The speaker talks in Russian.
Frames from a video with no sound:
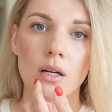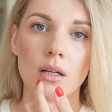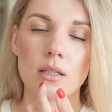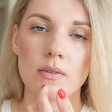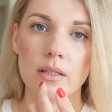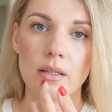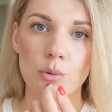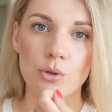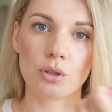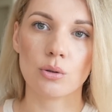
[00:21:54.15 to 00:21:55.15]
а цветные
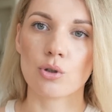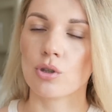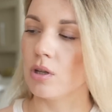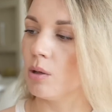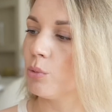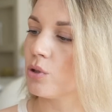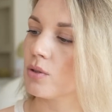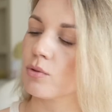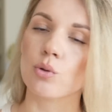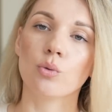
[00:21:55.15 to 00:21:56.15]
ручки тоже
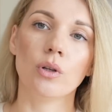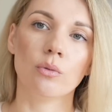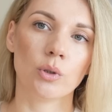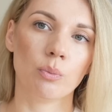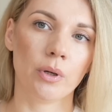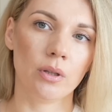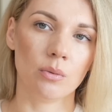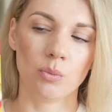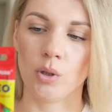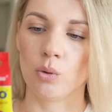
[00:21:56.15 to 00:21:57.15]
требуются в школе, вот
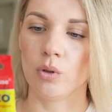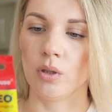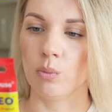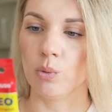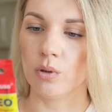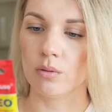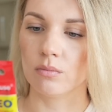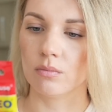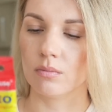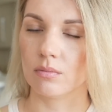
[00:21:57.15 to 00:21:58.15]
поэтому такой набор
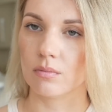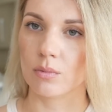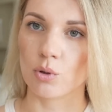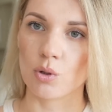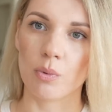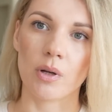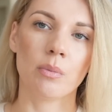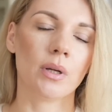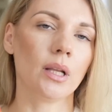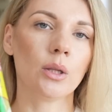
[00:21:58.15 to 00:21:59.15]
тоже
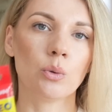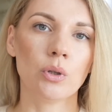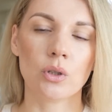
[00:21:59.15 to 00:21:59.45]
приобрела, то,